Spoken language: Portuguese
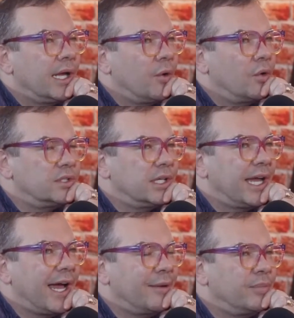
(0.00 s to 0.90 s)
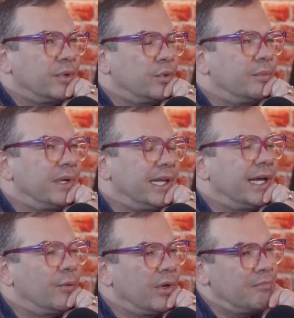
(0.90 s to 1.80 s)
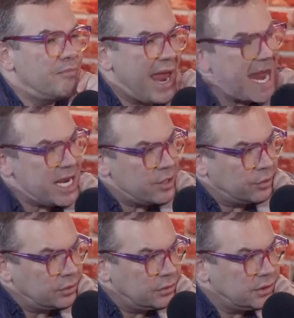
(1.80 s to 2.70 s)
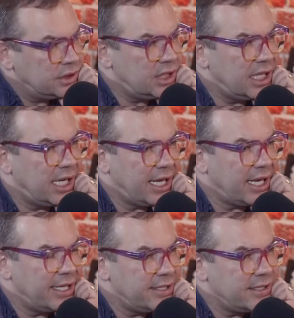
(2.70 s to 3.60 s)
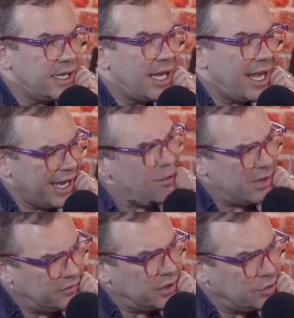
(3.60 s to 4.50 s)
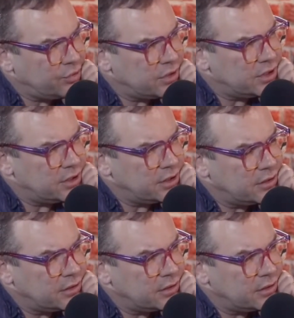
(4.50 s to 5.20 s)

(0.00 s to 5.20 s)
onde cabe um milhão e meio de reais? É uma virtude?